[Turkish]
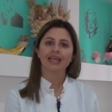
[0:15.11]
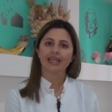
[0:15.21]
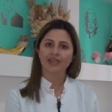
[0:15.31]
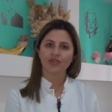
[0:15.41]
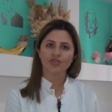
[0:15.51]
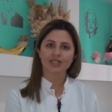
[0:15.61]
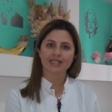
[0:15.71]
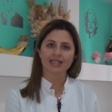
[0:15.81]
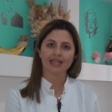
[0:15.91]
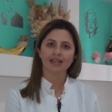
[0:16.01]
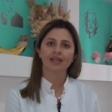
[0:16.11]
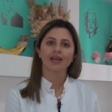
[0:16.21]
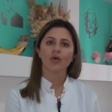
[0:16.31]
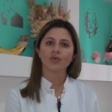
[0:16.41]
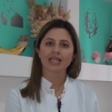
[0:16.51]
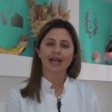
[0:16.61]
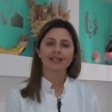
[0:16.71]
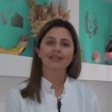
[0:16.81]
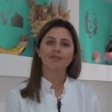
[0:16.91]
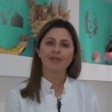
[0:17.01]
ikincisi
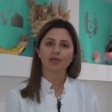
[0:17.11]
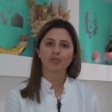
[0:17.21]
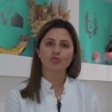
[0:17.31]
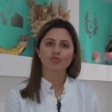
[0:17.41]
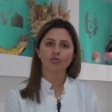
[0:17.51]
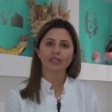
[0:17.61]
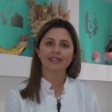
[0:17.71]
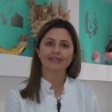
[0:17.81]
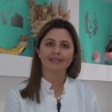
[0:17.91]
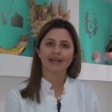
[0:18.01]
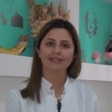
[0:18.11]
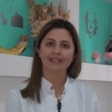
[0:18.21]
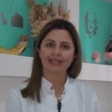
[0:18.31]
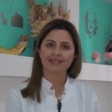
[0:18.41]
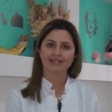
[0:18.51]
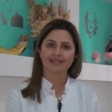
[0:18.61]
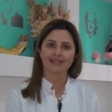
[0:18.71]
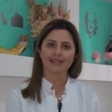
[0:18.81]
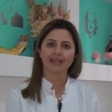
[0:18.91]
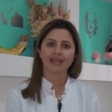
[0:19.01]
özellikle menopozun kadınlarda
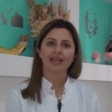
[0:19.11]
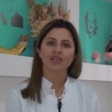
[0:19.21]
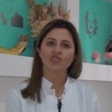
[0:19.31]
getirdiği